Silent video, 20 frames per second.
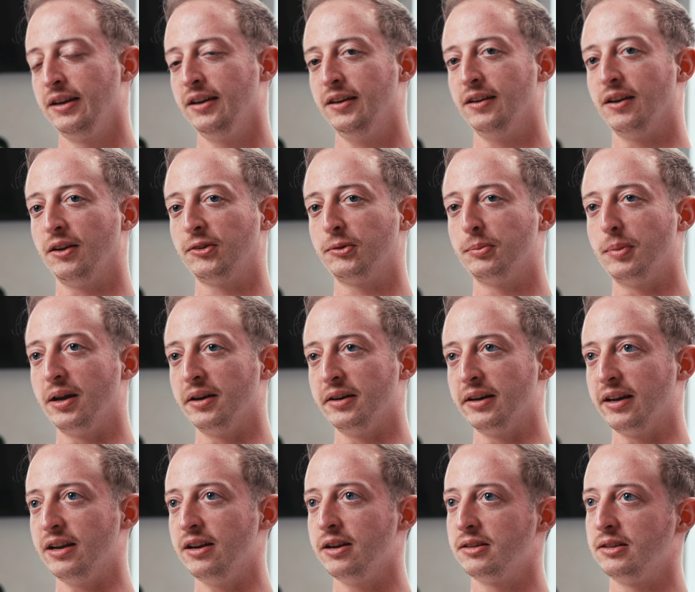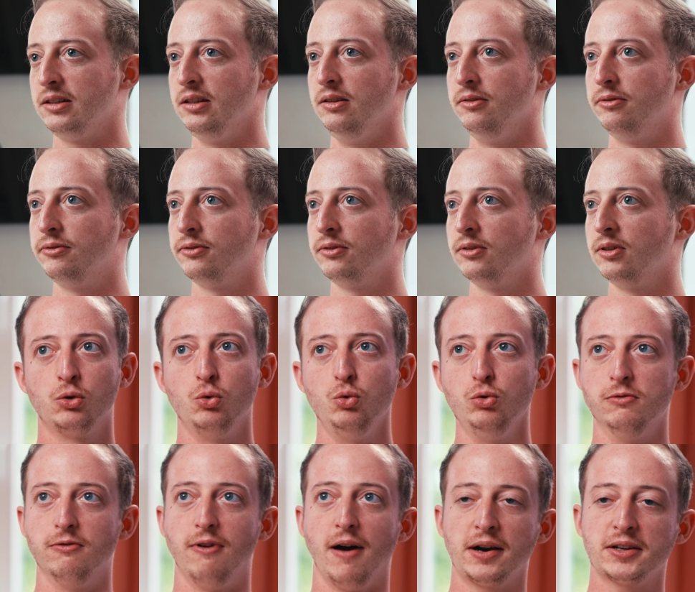dass man relativ
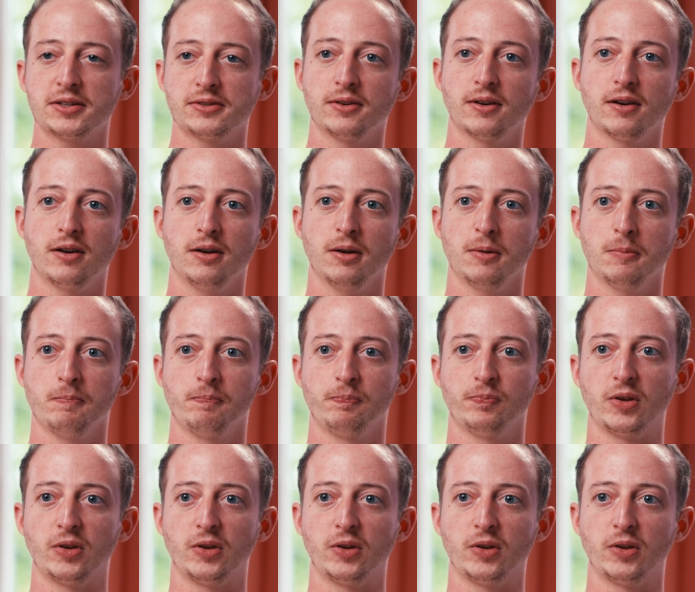gut wachsen kann.